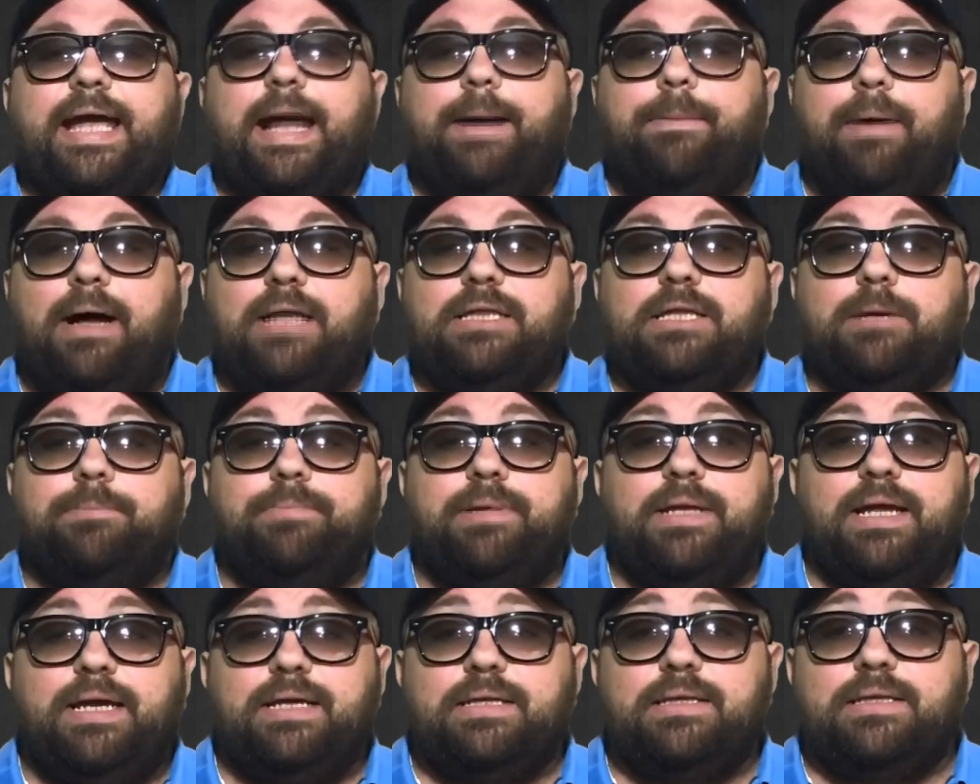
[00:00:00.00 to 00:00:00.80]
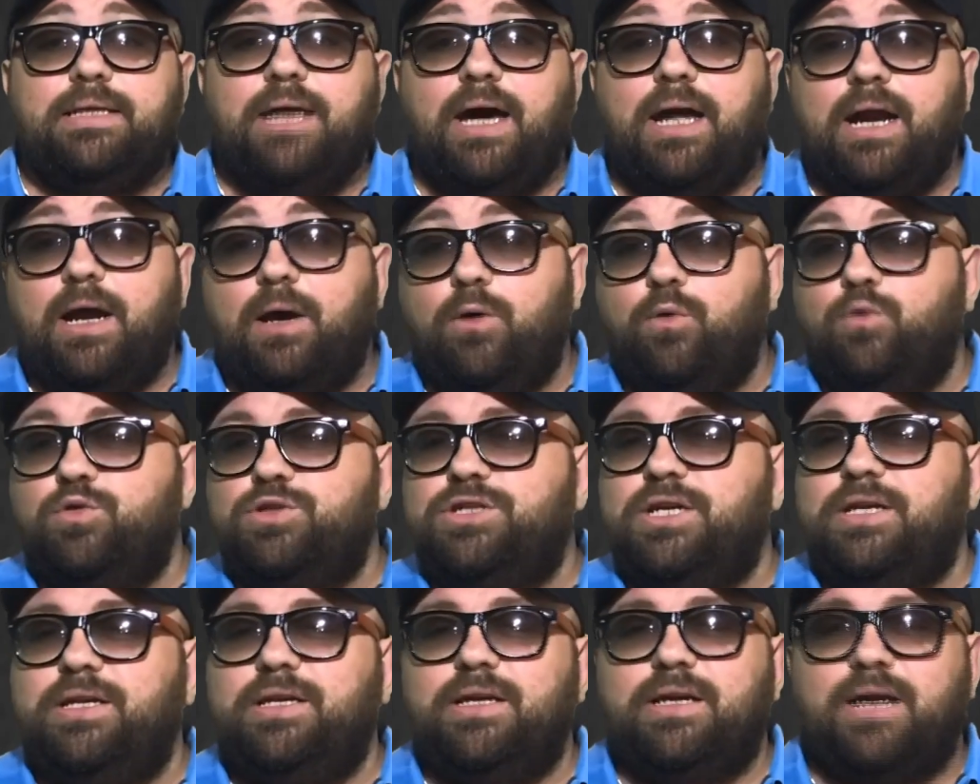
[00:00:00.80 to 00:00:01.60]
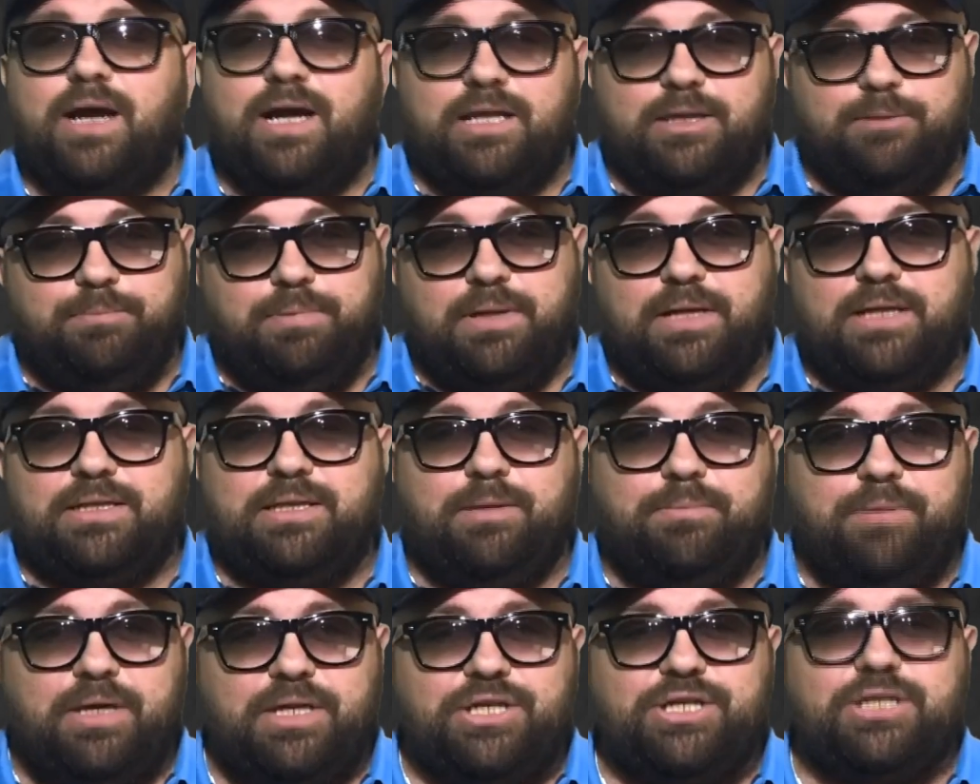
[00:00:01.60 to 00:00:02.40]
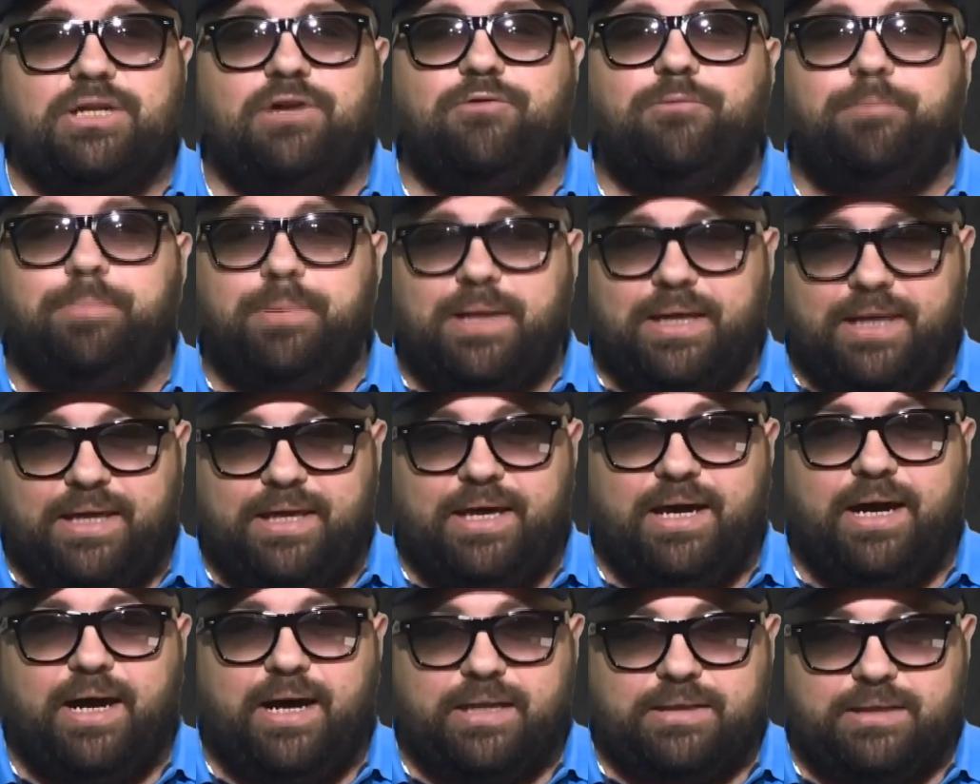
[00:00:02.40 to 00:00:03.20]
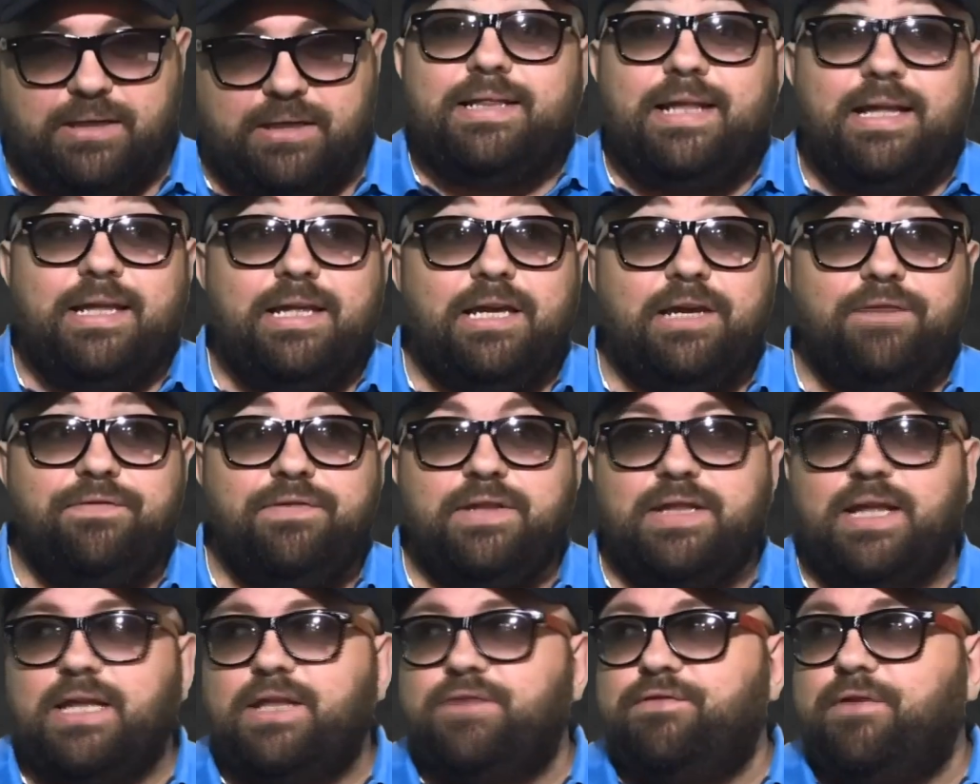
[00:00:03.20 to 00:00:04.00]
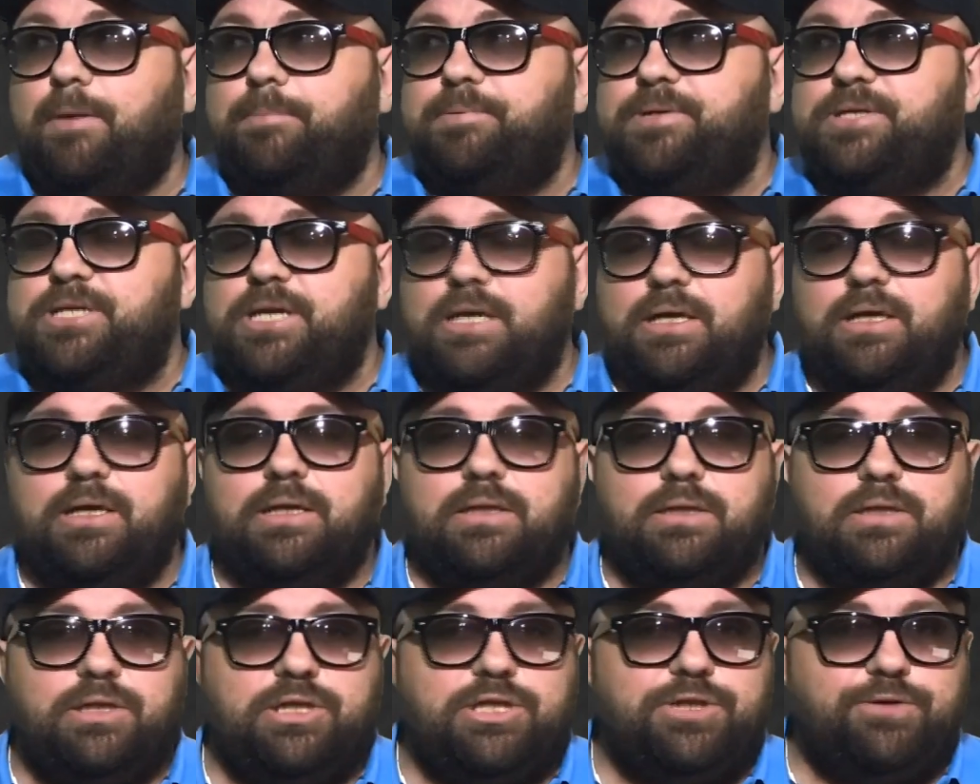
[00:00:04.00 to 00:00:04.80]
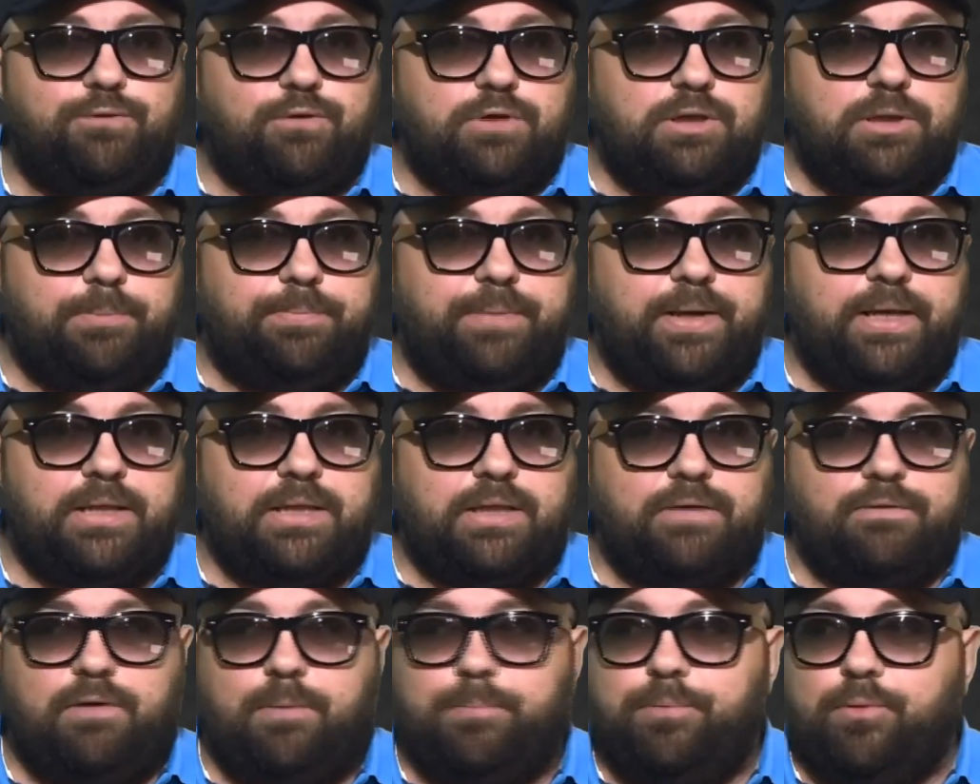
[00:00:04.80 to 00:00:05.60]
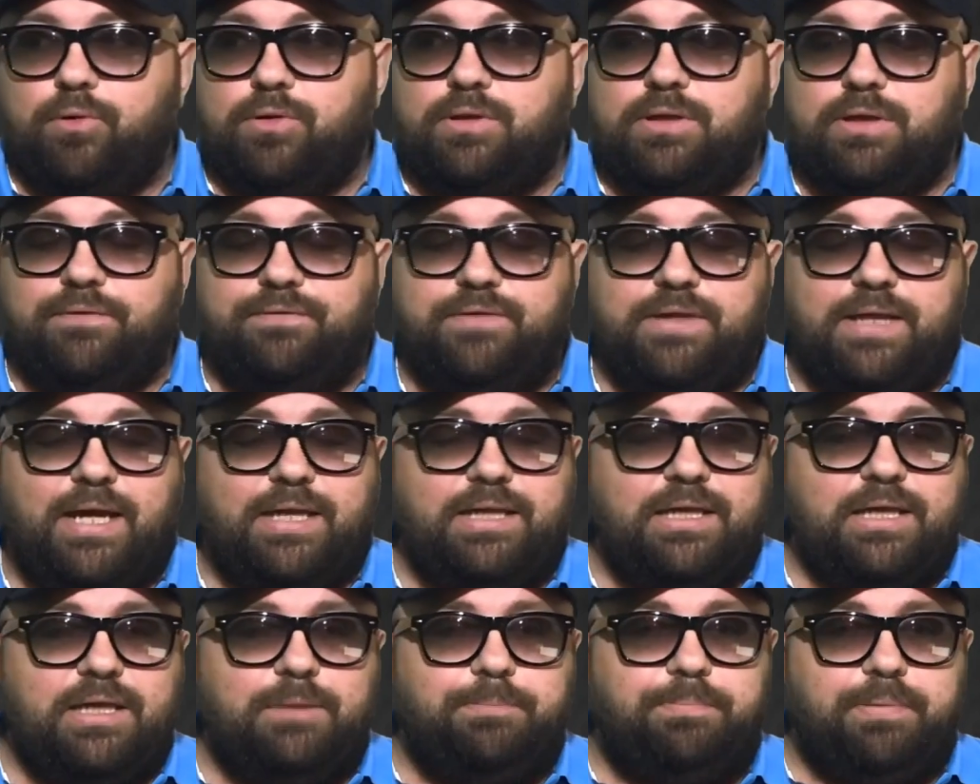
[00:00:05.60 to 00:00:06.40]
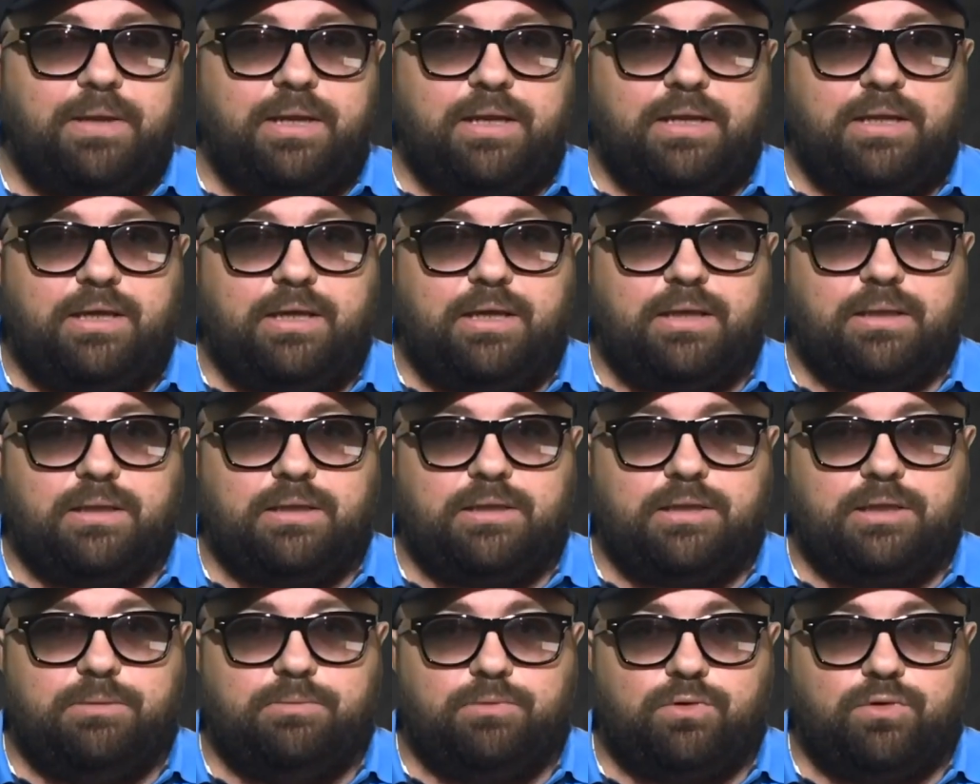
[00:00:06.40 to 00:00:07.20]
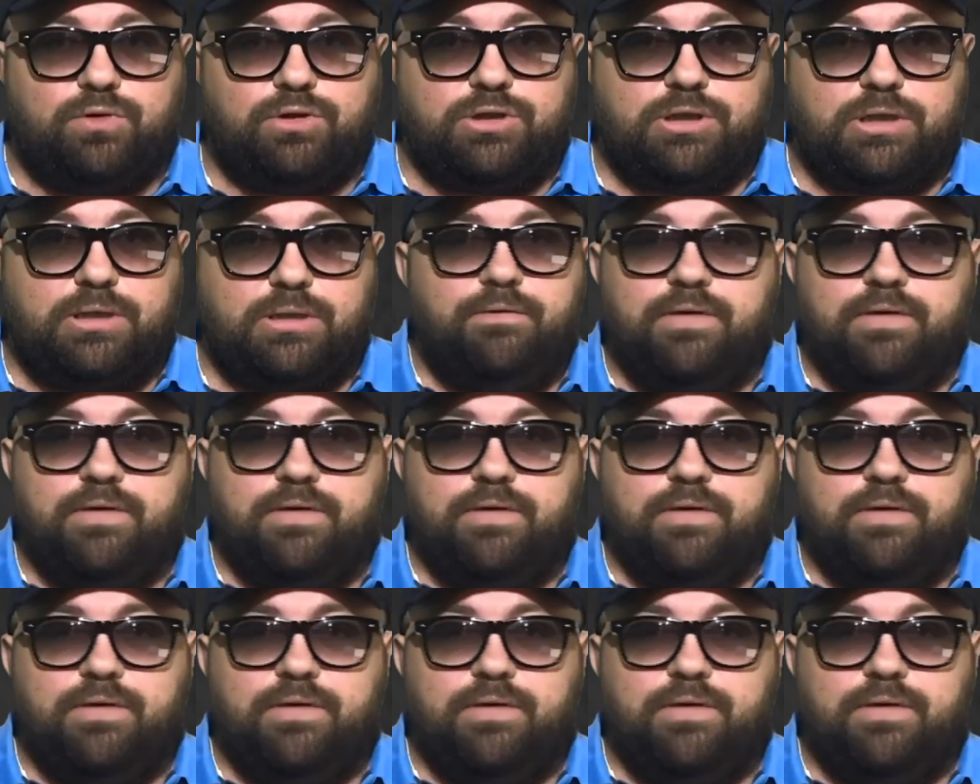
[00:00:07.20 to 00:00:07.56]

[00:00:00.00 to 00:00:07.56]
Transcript: Команда Black Star уже не раз была замечена в плагиатах. Для них, видать, вообще нет ничего запретного, просто взять и переделать немножко.